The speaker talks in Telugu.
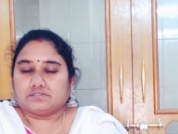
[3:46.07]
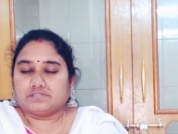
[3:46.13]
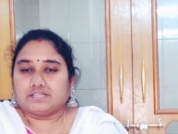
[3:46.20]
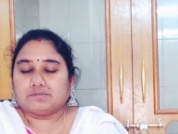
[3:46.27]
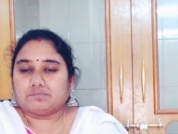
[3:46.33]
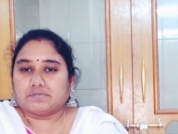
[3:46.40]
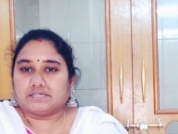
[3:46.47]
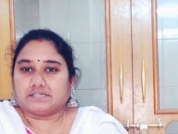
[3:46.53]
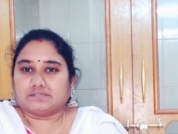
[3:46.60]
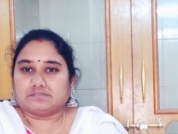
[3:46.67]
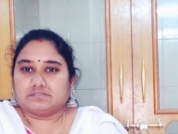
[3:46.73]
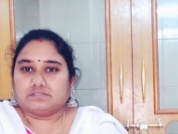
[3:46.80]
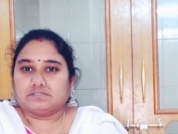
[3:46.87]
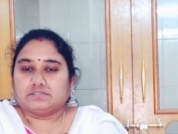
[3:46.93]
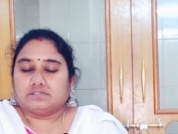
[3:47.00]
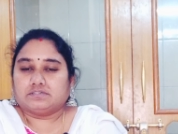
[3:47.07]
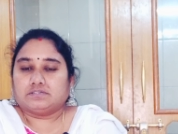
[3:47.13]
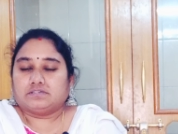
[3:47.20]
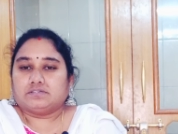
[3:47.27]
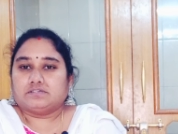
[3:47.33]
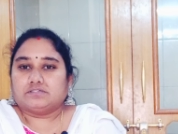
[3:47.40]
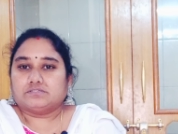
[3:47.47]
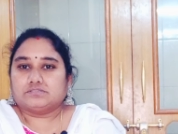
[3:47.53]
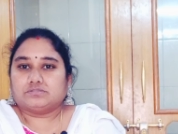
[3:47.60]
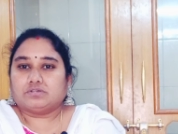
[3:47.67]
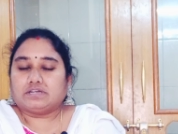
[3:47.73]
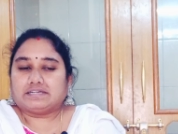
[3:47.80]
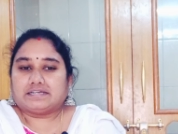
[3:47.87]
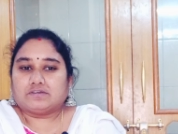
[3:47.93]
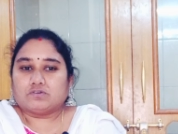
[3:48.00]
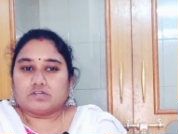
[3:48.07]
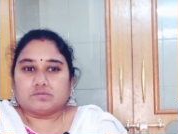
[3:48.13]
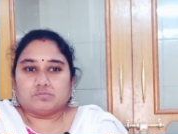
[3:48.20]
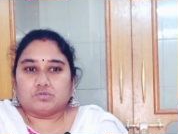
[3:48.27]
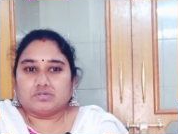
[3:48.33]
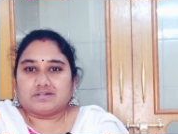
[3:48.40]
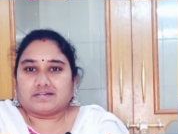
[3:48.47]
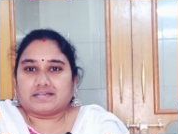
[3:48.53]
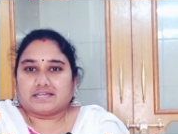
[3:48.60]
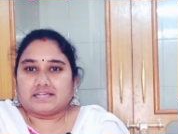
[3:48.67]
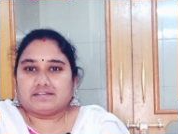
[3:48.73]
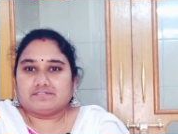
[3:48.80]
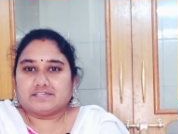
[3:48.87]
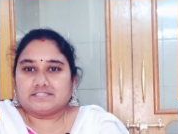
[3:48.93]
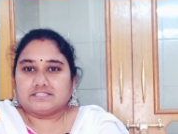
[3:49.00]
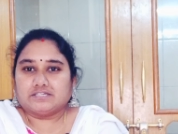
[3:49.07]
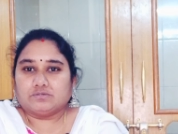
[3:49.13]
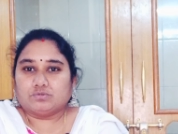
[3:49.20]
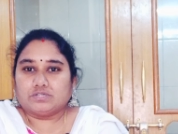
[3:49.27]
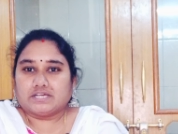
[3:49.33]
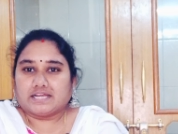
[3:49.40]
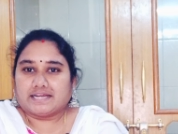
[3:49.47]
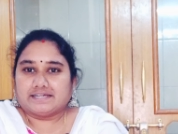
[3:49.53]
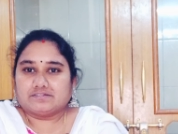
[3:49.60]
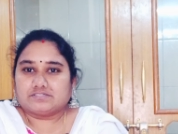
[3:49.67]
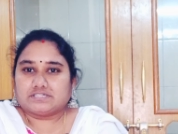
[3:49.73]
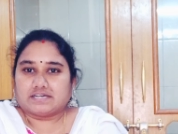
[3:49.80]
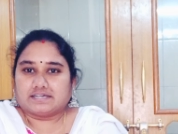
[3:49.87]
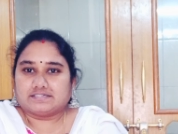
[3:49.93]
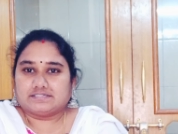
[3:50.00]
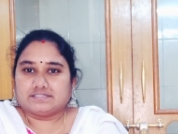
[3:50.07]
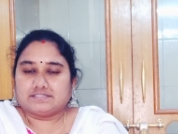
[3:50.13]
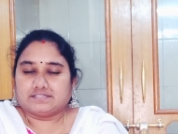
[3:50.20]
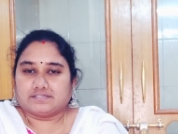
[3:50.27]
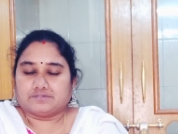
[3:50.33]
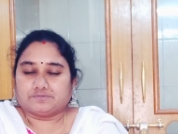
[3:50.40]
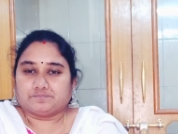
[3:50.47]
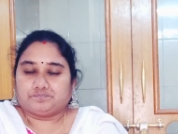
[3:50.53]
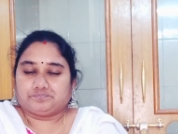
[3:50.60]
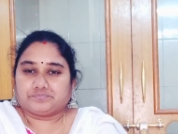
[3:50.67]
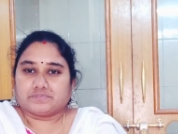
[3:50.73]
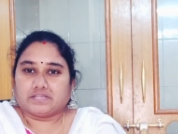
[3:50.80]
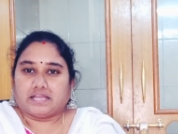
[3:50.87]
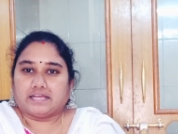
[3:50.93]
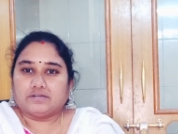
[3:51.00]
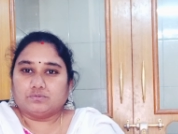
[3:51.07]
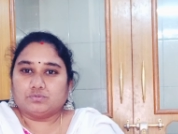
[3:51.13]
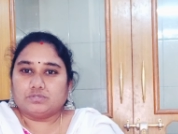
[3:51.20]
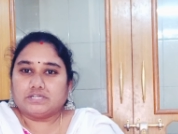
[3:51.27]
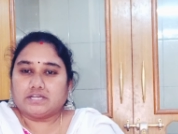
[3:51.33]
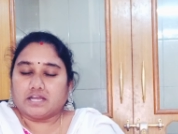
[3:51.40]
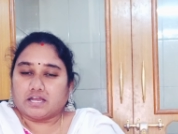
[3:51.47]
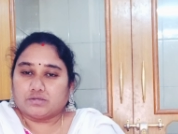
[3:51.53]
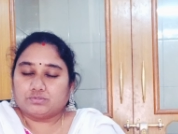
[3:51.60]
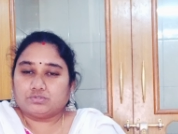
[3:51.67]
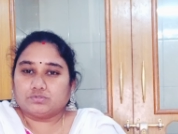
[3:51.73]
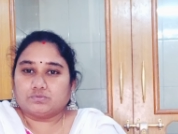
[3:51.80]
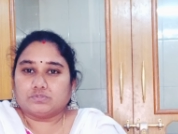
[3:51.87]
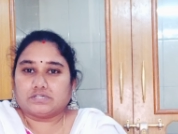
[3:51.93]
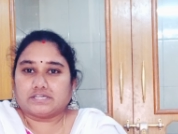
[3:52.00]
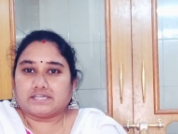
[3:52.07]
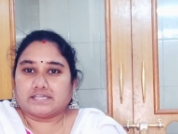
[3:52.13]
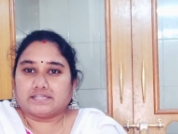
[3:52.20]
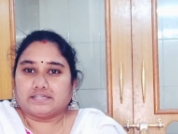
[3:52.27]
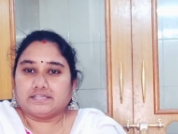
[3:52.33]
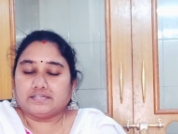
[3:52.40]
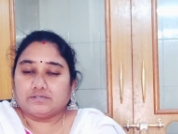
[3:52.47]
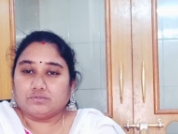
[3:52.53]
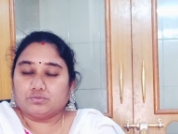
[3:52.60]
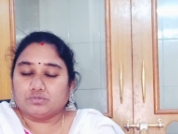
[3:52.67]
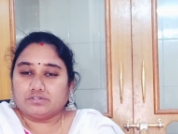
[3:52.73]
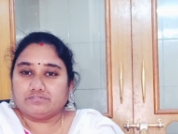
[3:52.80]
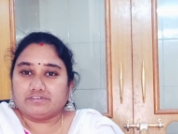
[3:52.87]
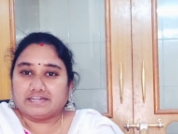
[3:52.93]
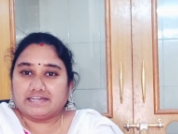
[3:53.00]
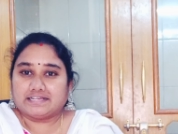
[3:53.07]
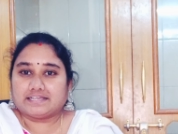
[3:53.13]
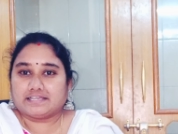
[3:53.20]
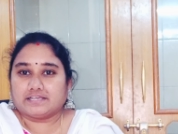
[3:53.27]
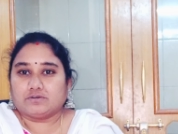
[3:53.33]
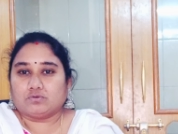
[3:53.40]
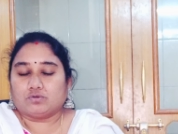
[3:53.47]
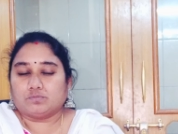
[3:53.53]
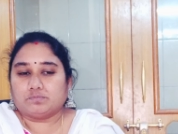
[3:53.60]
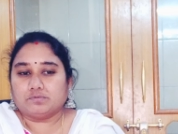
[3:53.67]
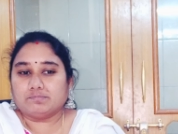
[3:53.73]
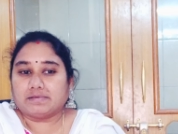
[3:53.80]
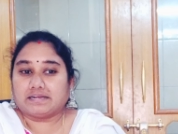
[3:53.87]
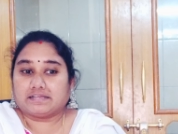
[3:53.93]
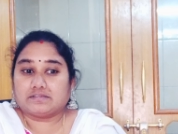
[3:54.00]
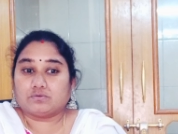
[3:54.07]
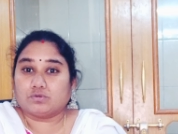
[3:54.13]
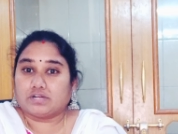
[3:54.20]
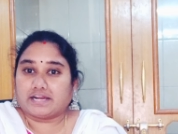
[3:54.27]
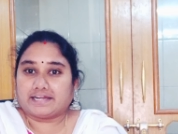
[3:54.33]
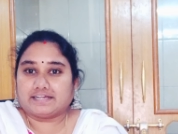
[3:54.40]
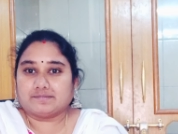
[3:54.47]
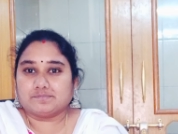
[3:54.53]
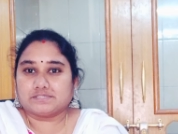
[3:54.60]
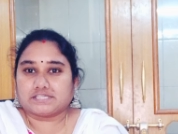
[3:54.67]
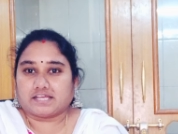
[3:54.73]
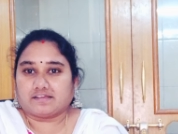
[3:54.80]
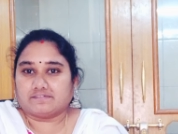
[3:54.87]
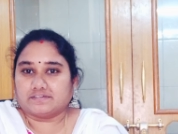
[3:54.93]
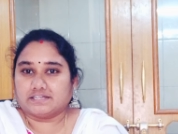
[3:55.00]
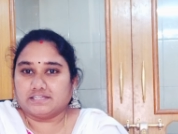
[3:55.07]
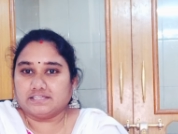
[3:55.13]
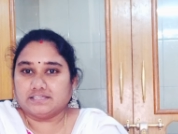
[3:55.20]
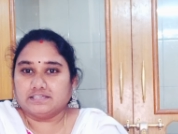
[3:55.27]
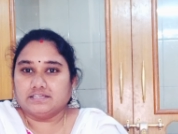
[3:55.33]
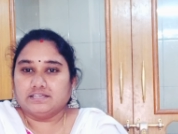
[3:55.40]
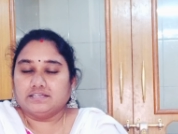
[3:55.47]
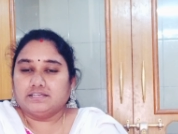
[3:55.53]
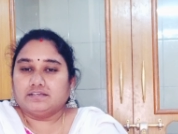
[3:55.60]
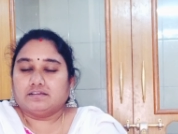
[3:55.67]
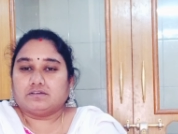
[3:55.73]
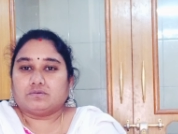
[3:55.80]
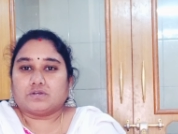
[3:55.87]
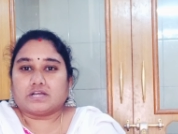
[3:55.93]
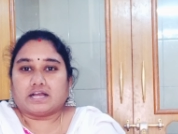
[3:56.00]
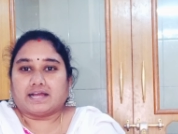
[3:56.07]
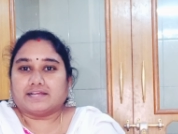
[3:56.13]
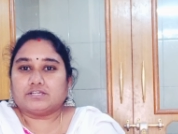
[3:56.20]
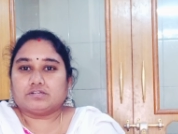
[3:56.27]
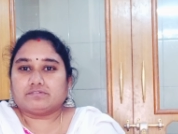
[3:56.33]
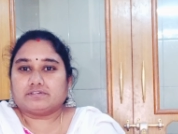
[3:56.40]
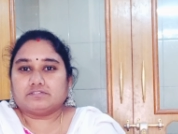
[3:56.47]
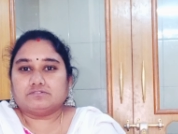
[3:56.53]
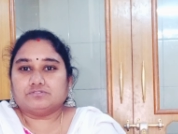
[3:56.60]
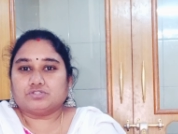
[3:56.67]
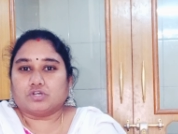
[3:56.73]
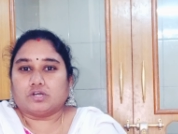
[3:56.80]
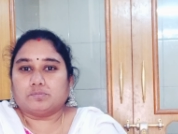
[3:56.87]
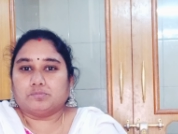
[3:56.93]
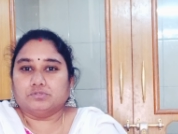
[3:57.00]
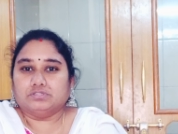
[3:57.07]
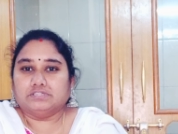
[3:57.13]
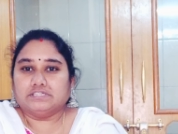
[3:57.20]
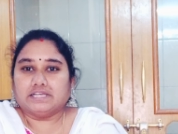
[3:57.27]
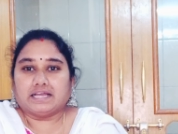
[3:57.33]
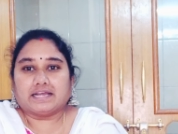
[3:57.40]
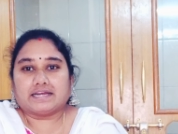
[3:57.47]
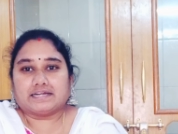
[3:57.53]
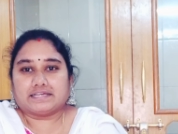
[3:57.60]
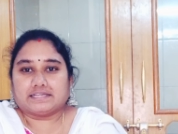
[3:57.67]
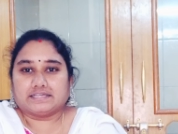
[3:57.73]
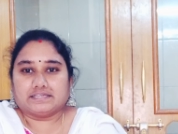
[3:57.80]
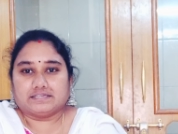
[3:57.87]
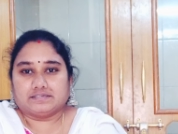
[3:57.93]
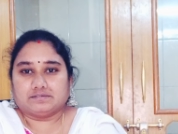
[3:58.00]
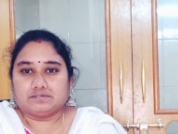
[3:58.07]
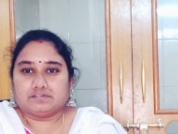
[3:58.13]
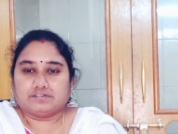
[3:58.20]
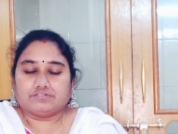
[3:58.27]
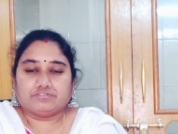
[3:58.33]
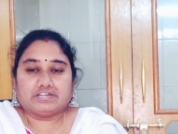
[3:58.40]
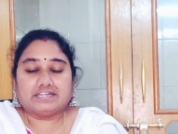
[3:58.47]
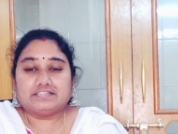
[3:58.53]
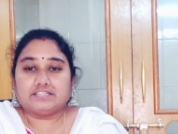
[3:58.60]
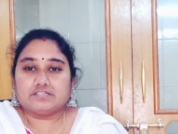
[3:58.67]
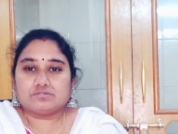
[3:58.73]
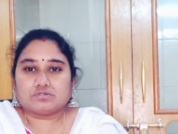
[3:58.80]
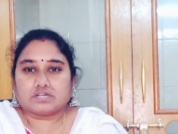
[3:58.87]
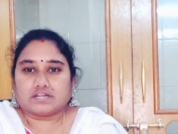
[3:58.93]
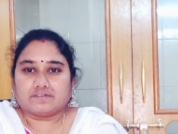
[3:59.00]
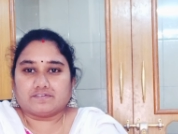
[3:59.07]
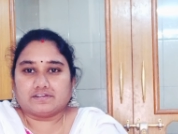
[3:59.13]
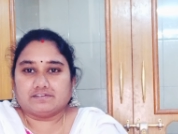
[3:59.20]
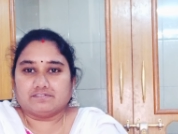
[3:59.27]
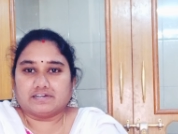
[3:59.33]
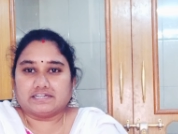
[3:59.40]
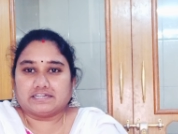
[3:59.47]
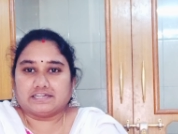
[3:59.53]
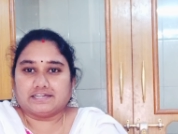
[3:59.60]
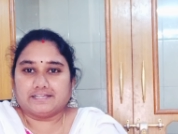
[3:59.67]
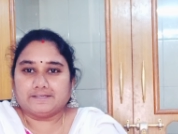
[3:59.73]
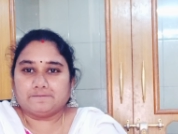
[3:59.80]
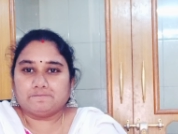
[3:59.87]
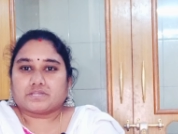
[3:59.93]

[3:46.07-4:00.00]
ఇదనమాట సో అట్లా ఒక మూడు రకాలు వేసి నూనె కాయడం స్టార్ట్ చేశారు ఆ నూనె కాగుతూ ఉండగానే నూనె వేడెక్కే లోపు మనకి కొన్ని ఐటమ్స్ కావాలి ఒక ఆయుర్వేదం షాప్ ఉంది అక్కడికి వెళ్ళి తీసుకురావాలి వాటిని